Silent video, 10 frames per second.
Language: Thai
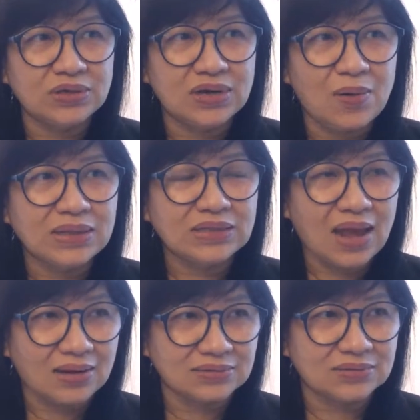นนวัตก
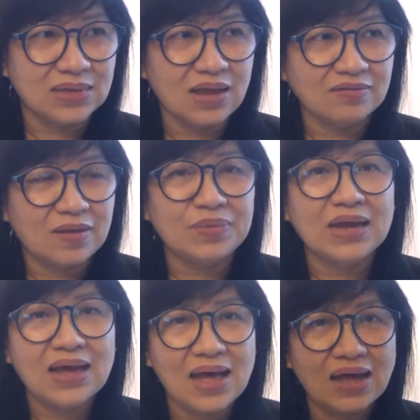รรมสำ
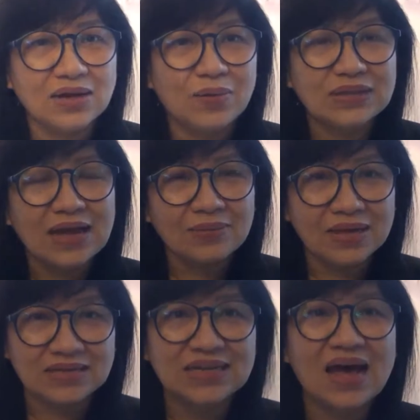นักงงานนวัตกรรม
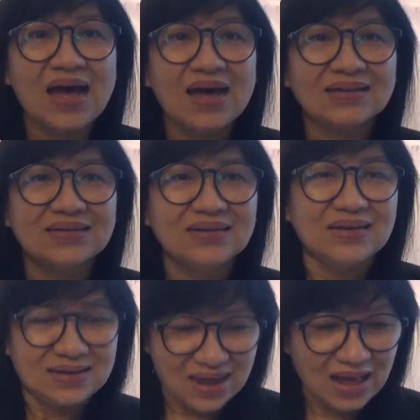แห่งชาติ
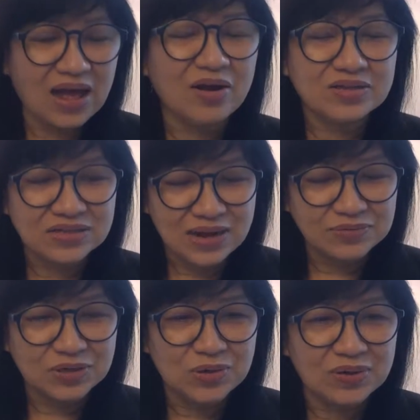นะคะก็สนับ
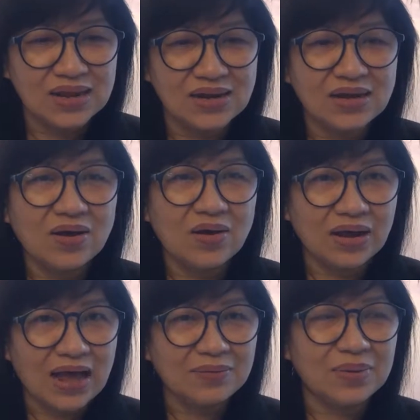สนุนในเรื่องของ
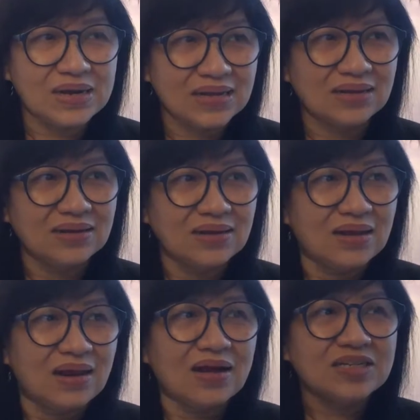การผลิต
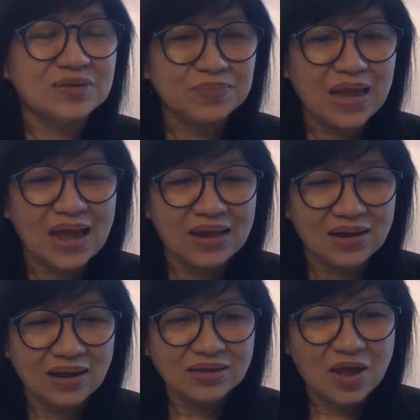แล้วก็จำหน่าย
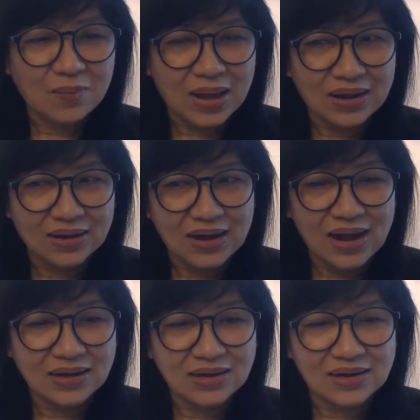แล้วก็ต่อมาก็
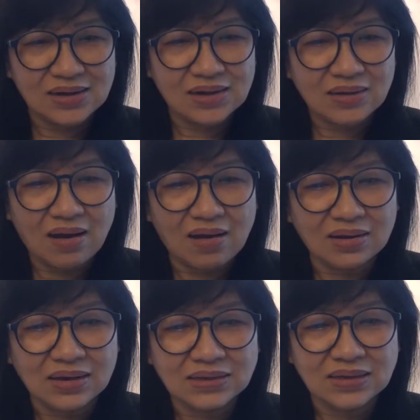ได้ในเรื่องของ
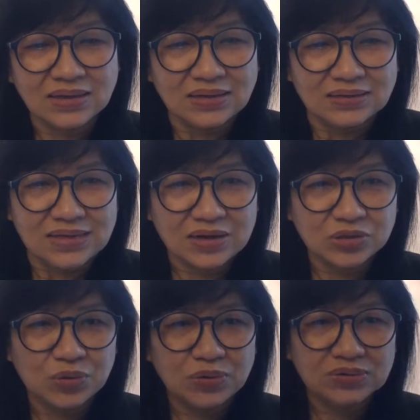จาก
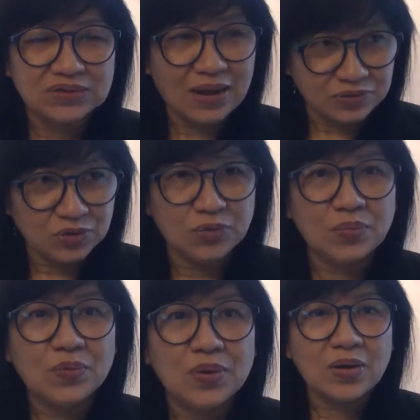ทุนสนับสนุน
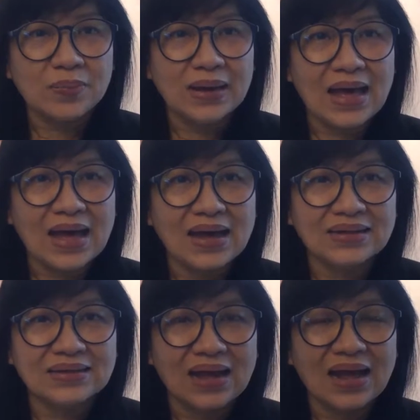ผู้กอบการ
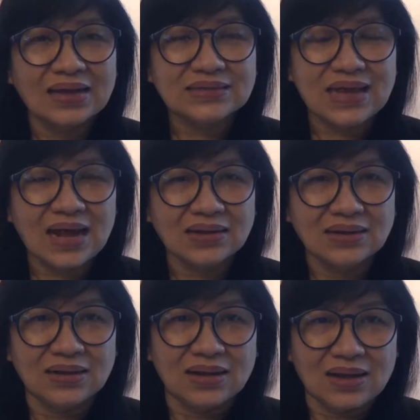นะคะจาก
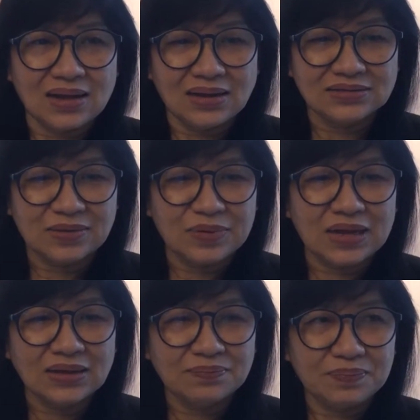สำนัก
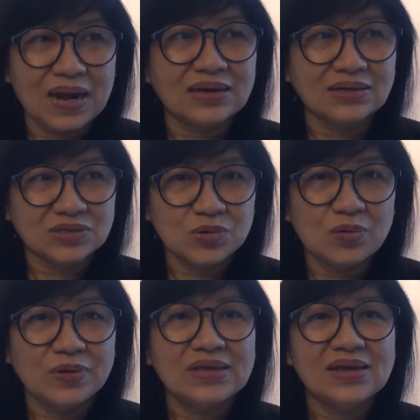ปลัดกระทรวง
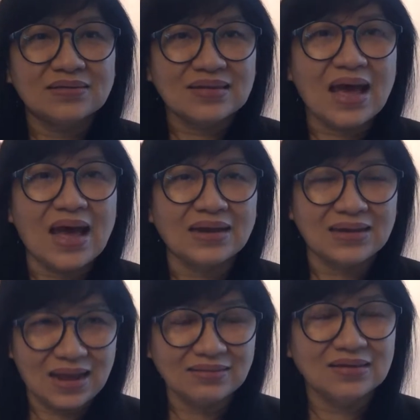วิทยาศาสตร์
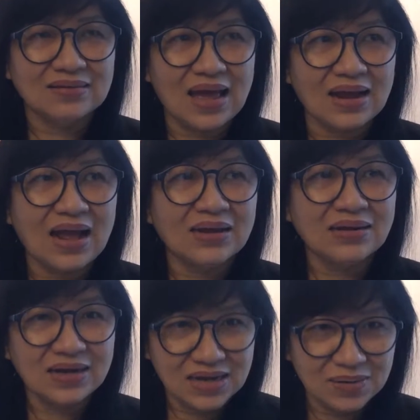นะคะศึกษาขั้น
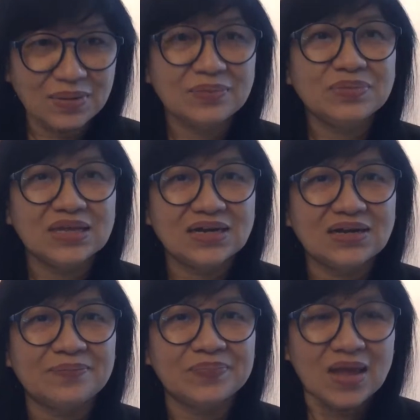คลินิกเพิ่มเติ
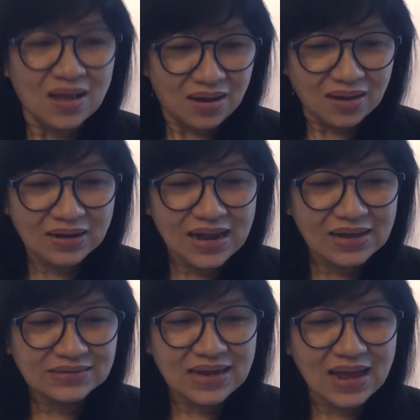ม แล้วก็ได้
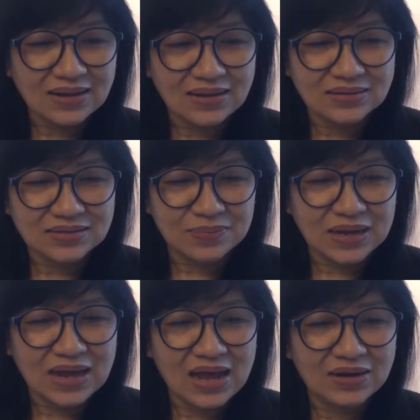จากสำ
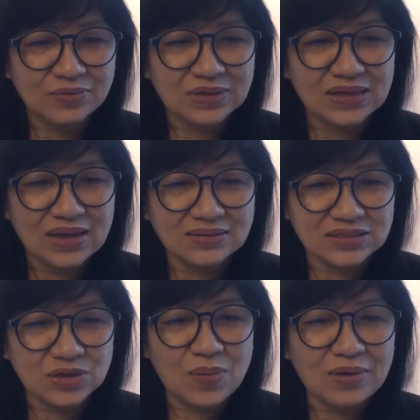นักงานวิทยา
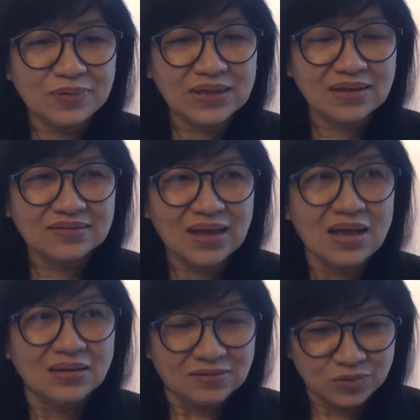ชีววิทยาศาสต
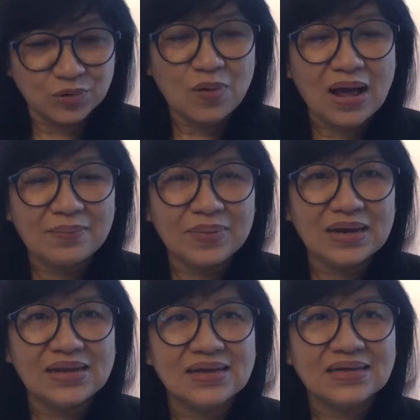ร์ศูนย์ความเป็
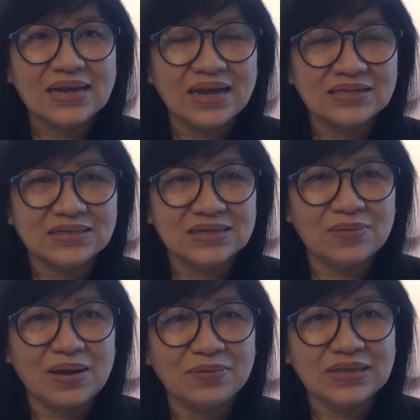นเลิศ แห่งชี
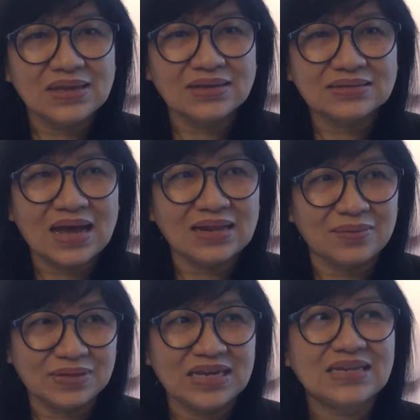ววิทยาศาสตร์
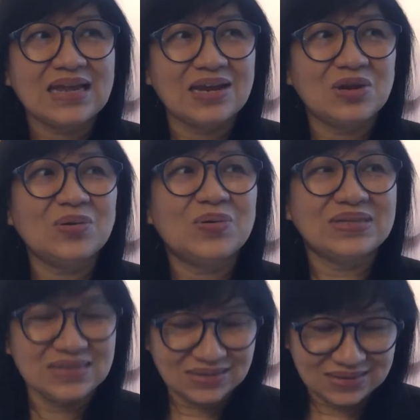แห่งประเทศไทยด้วย
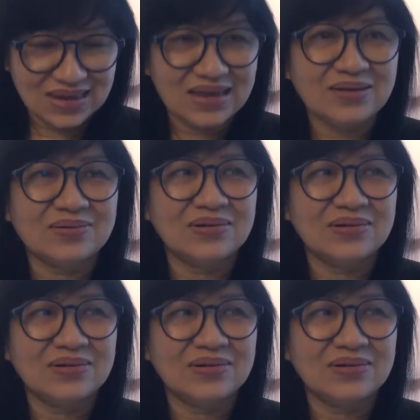ทีเซล